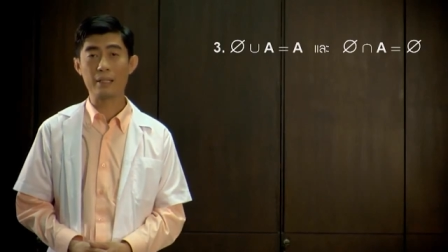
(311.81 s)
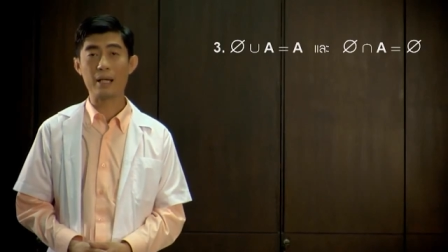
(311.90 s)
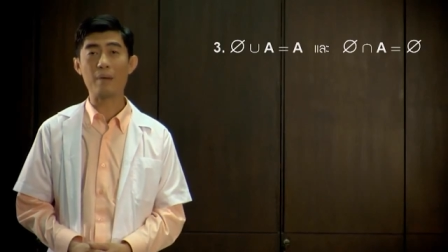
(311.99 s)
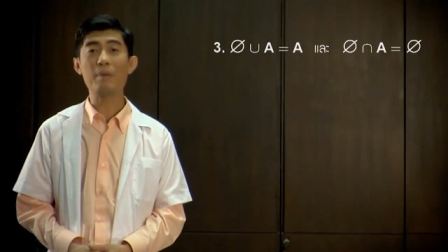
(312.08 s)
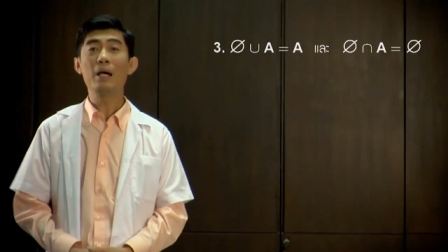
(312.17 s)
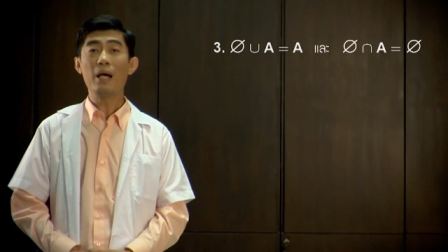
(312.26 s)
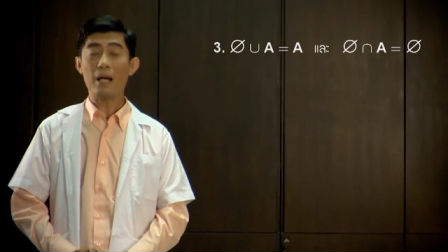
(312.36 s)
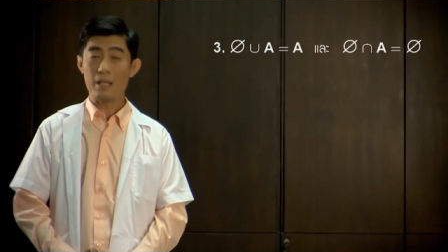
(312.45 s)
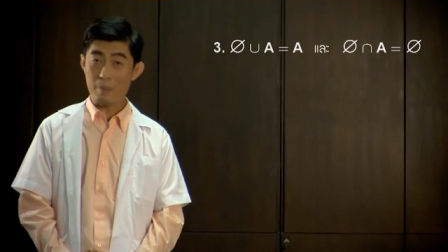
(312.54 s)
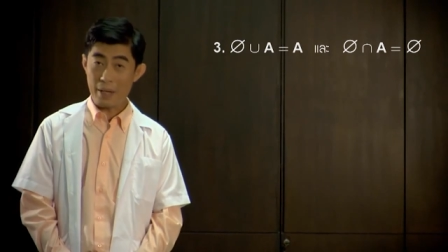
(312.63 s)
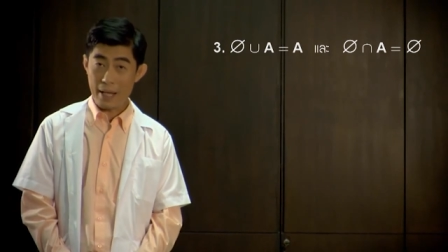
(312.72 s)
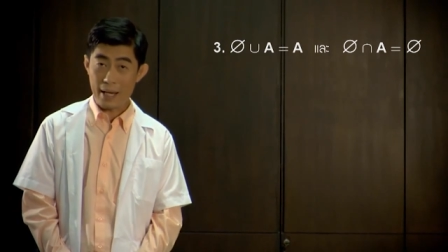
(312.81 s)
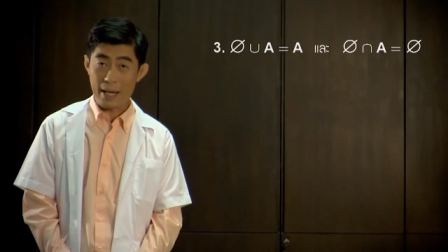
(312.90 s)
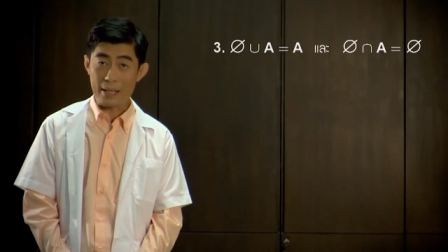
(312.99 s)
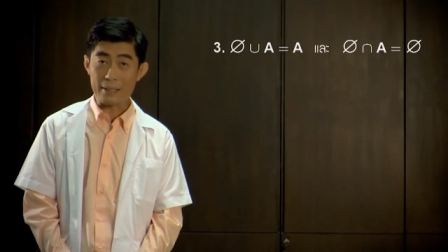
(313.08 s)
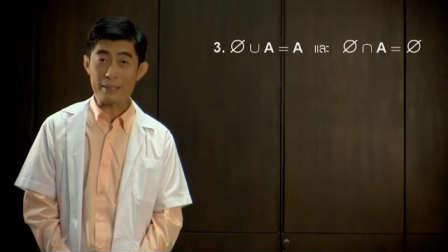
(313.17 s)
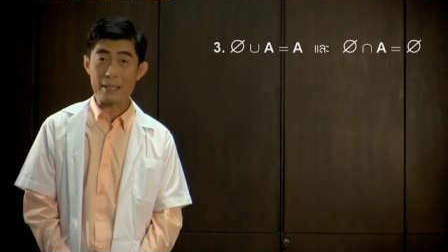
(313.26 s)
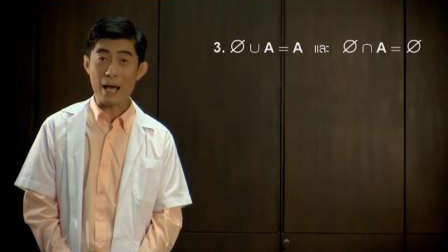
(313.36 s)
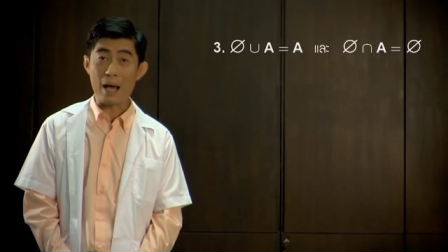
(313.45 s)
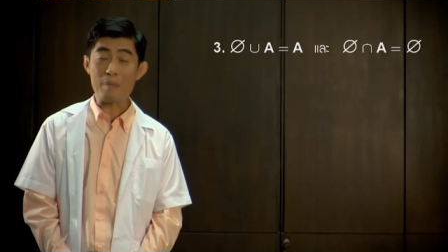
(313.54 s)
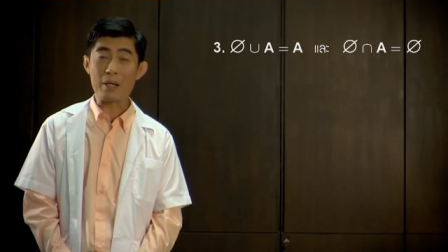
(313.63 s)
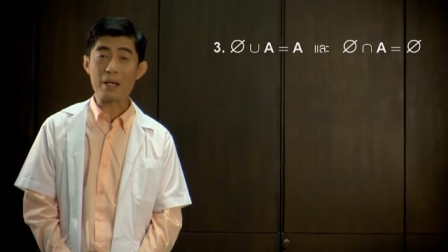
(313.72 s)
นะครับอันนี้เป็นเอกลักษณ์ที่
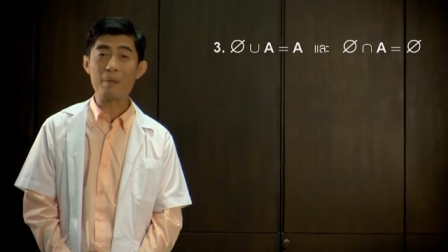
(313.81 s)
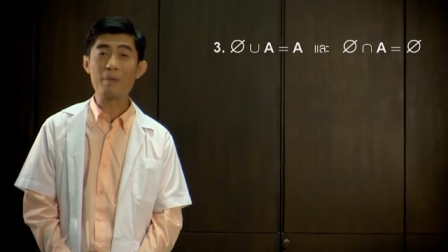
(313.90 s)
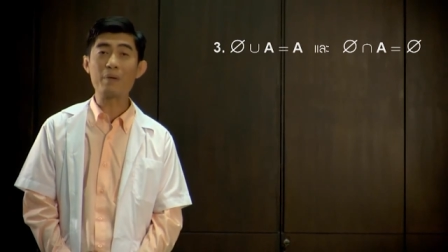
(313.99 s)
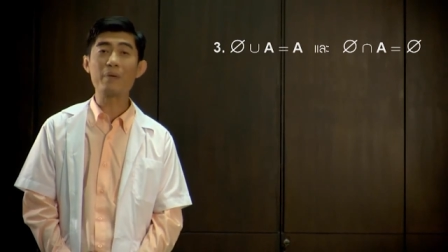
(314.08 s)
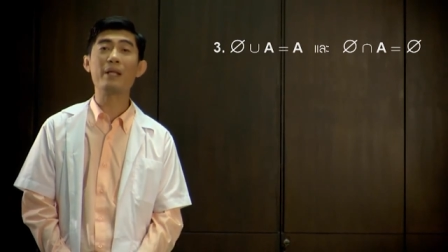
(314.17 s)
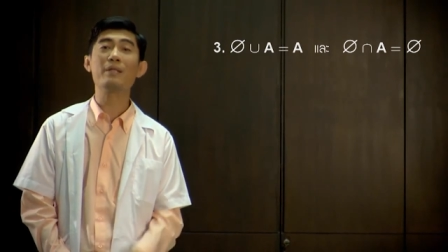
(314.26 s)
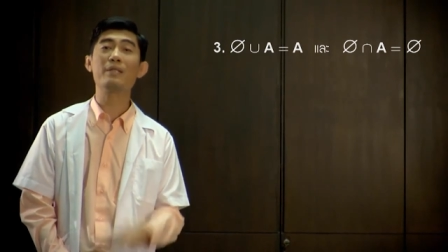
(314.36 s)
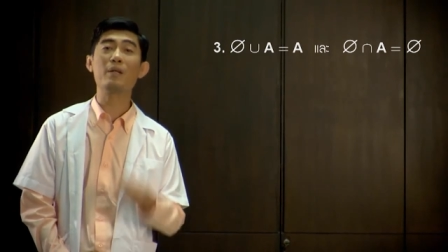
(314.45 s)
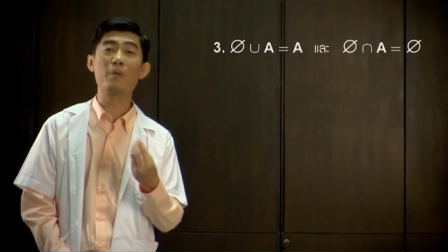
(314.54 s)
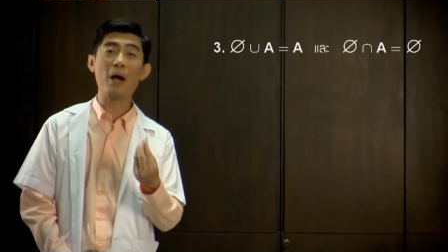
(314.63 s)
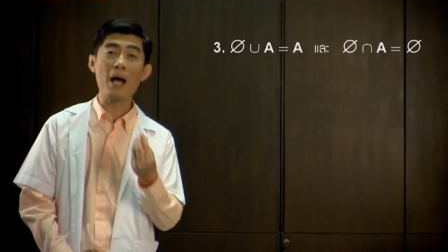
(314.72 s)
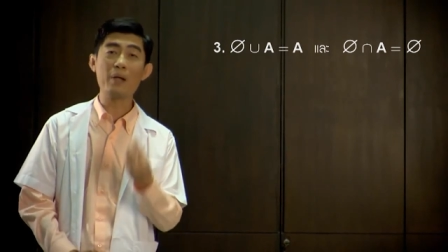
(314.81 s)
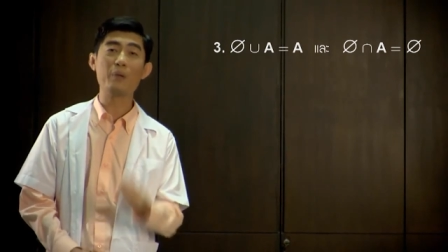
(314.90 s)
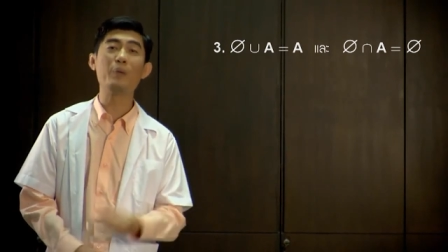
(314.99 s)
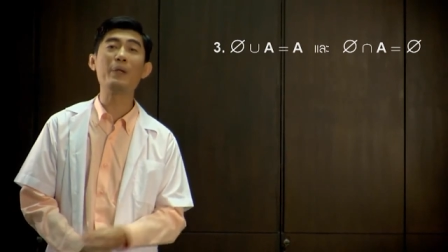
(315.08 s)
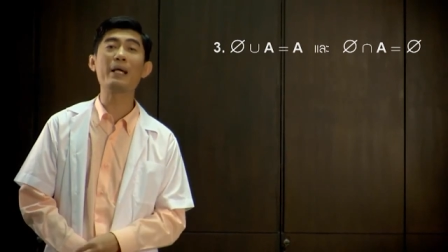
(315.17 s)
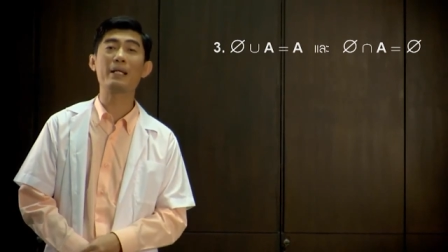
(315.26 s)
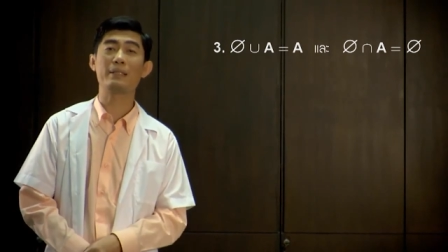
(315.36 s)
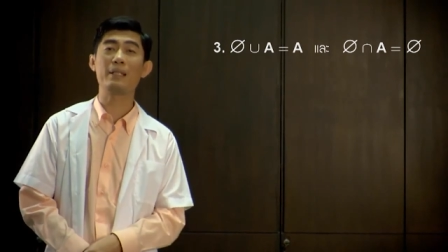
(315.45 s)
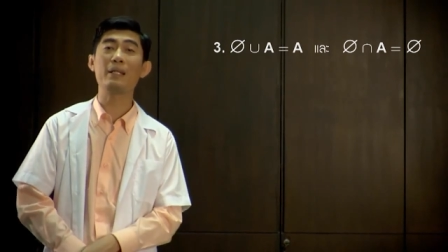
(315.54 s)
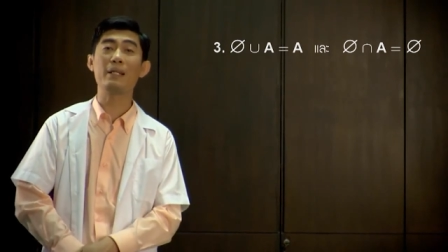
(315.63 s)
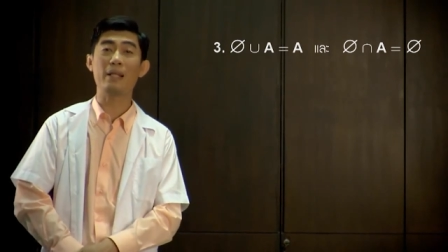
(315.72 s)
3 นะครับนักเรียนเซตว่างอยู่เนียกับ
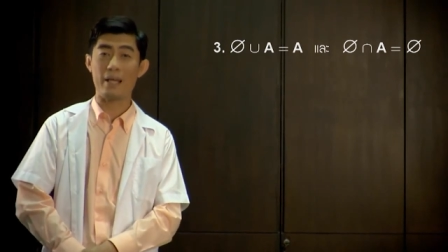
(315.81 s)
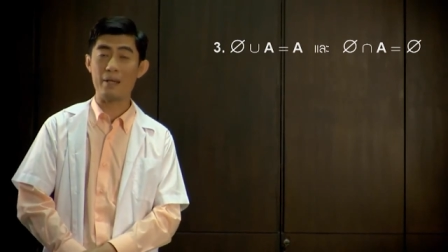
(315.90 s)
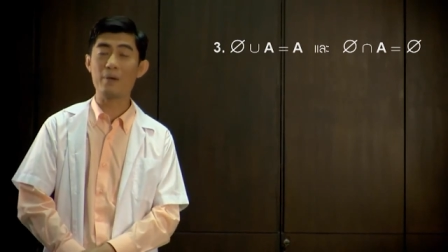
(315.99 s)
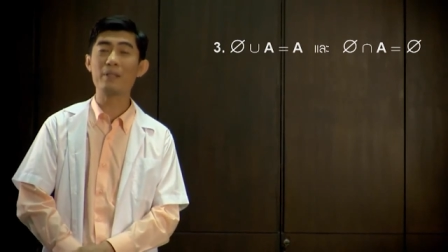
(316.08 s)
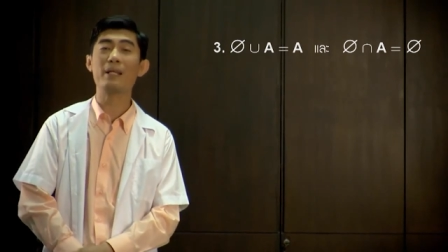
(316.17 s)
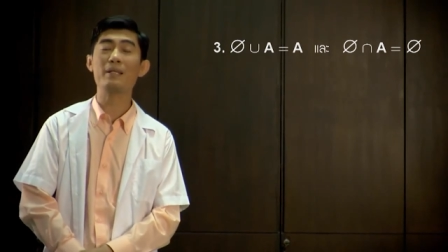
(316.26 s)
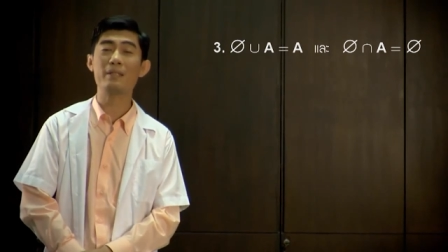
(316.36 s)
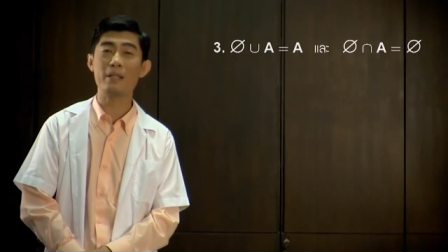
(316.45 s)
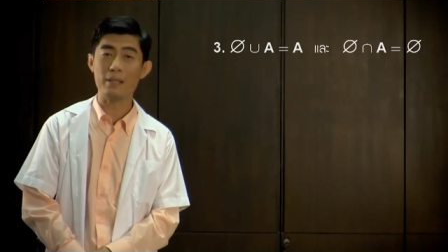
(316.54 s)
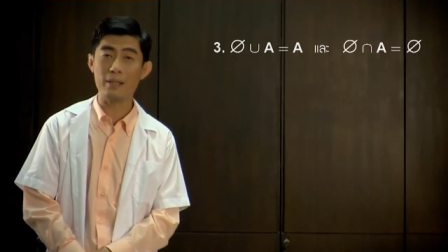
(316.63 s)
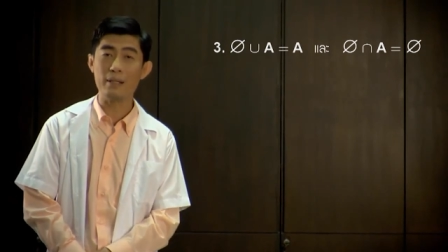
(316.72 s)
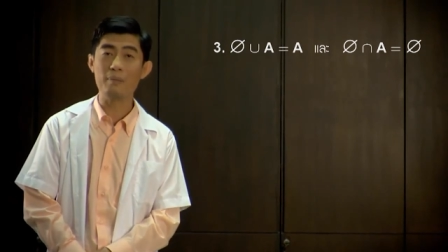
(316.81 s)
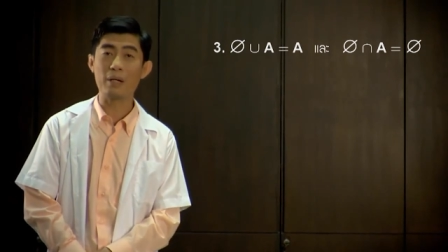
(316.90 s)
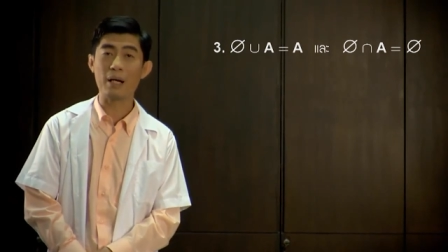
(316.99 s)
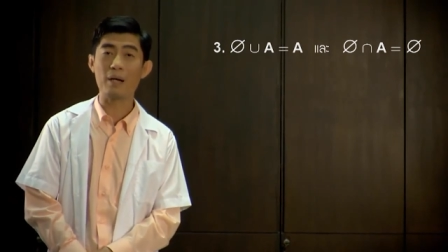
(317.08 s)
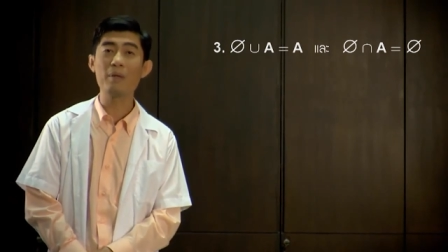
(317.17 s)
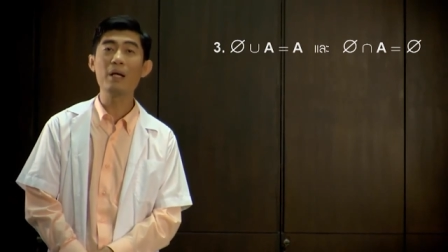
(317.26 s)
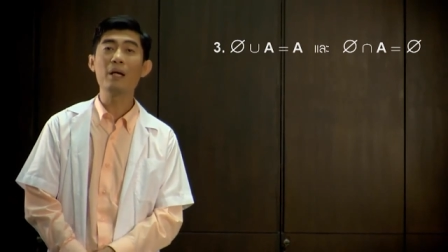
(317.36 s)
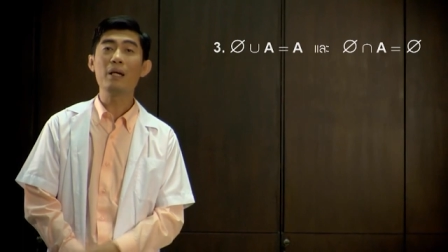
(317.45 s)
เซตไหนก็จะได้เซตเดิมครับ